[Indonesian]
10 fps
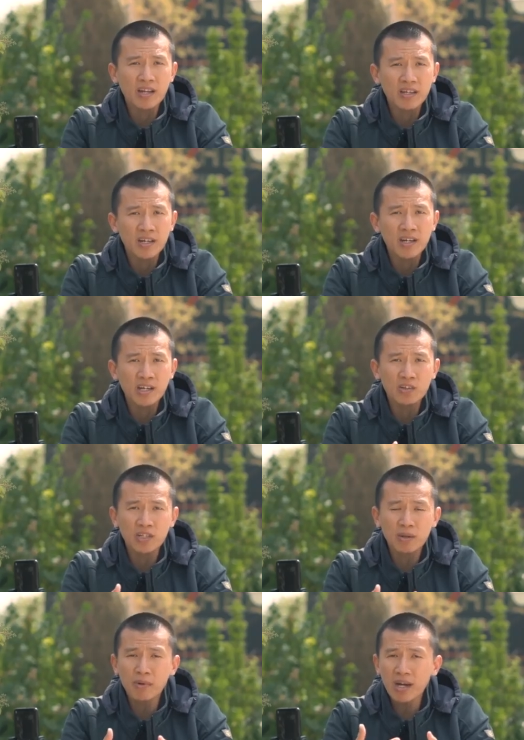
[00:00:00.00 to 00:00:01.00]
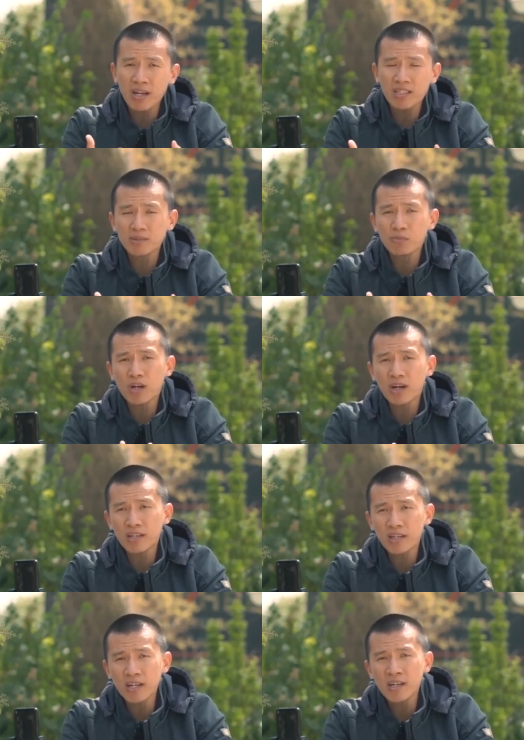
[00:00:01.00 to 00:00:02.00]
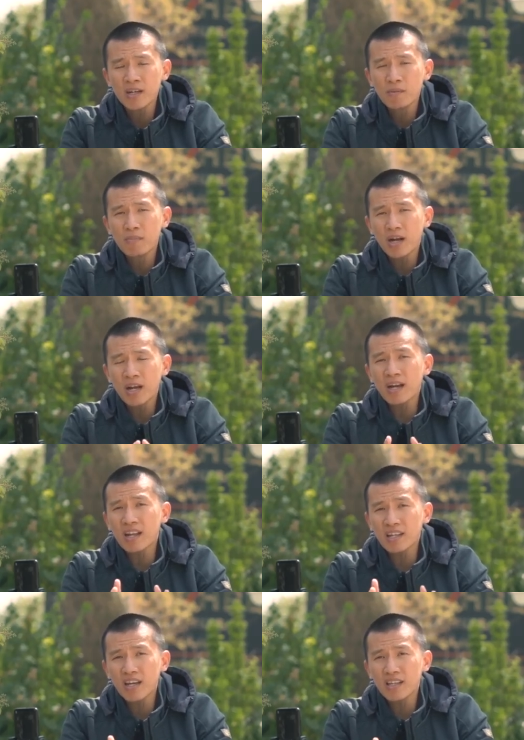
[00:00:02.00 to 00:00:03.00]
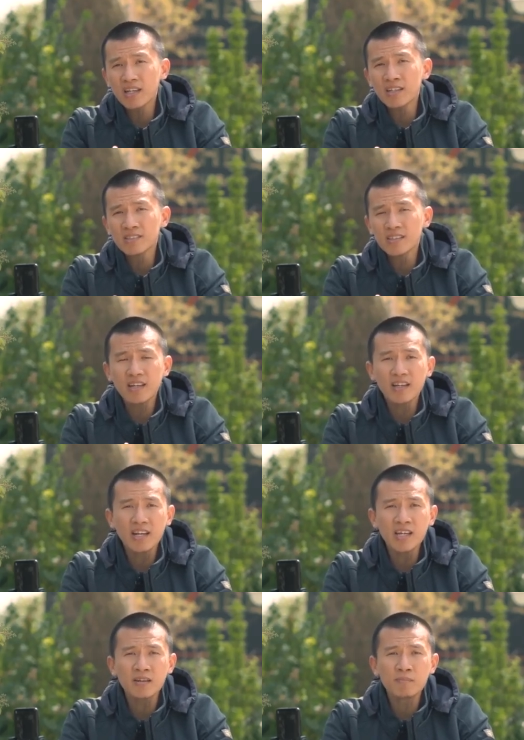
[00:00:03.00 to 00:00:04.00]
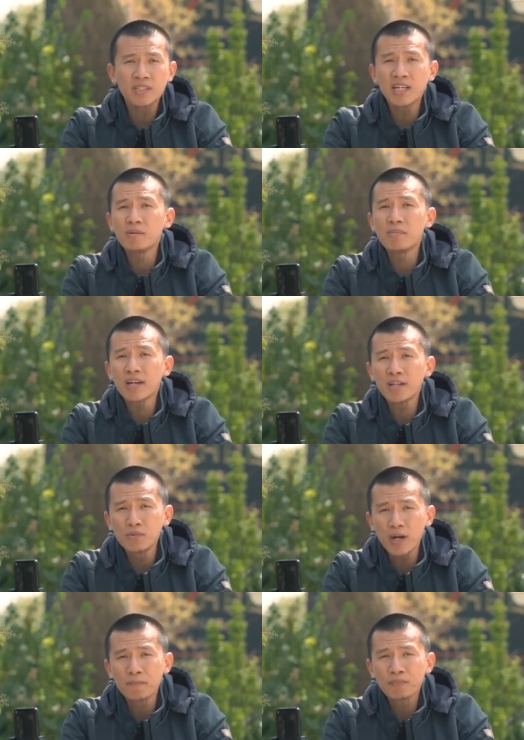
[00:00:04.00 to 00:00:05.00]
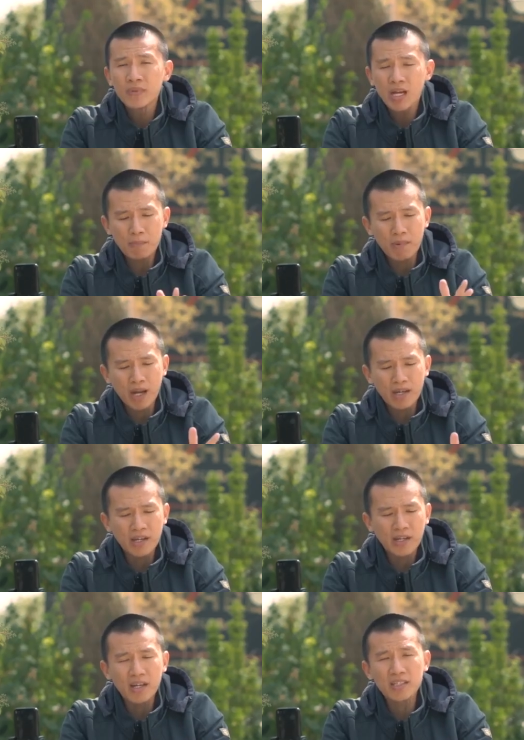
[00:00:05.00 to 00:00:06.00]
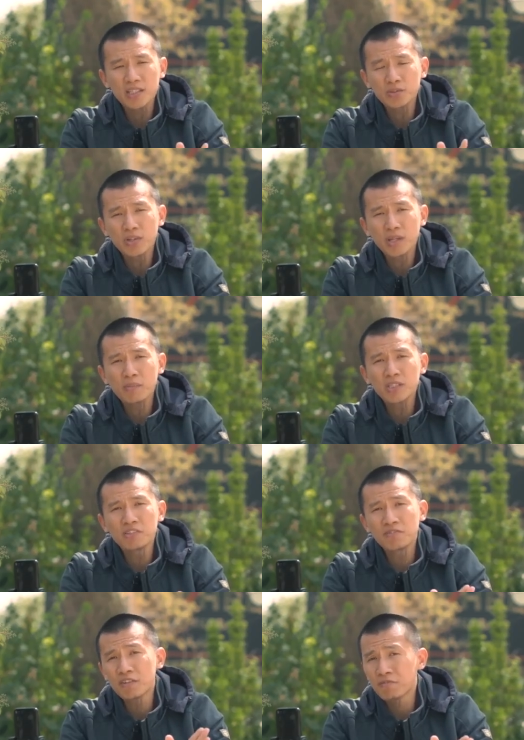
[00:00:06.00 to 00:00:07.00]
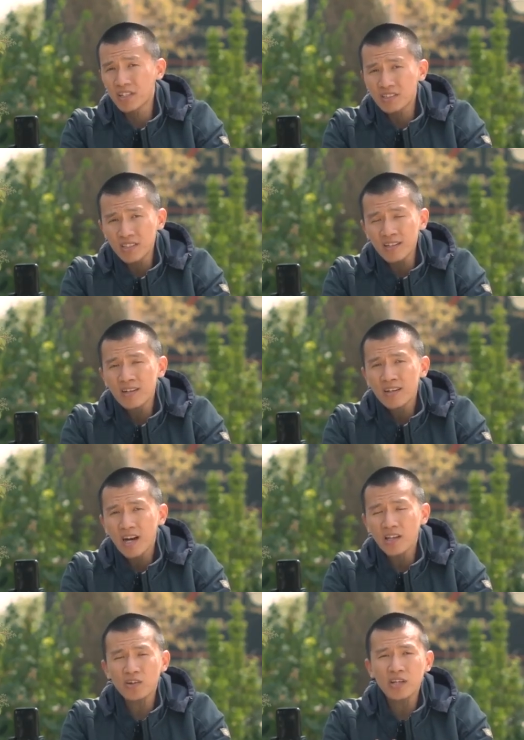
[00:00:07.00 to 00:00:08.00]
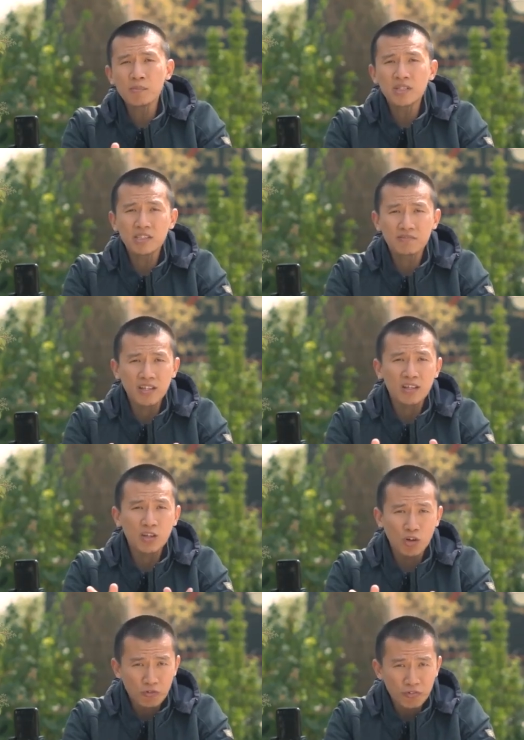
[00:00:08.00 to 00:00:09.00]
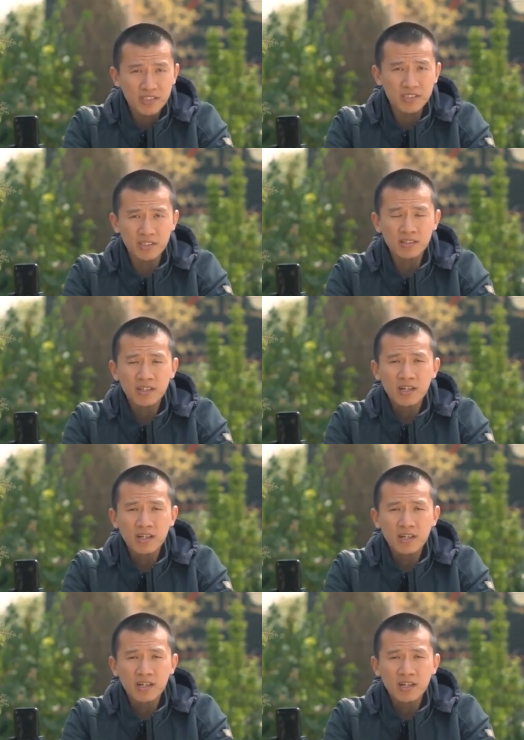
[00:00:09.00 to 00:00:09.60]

karya atau dia mengarang sebuah karya, maka karyanya seringkali bisa dibagi dua. Apakah ini adalah sesuatu yang bersifat fiksi atau ini bersifat non-fiksi?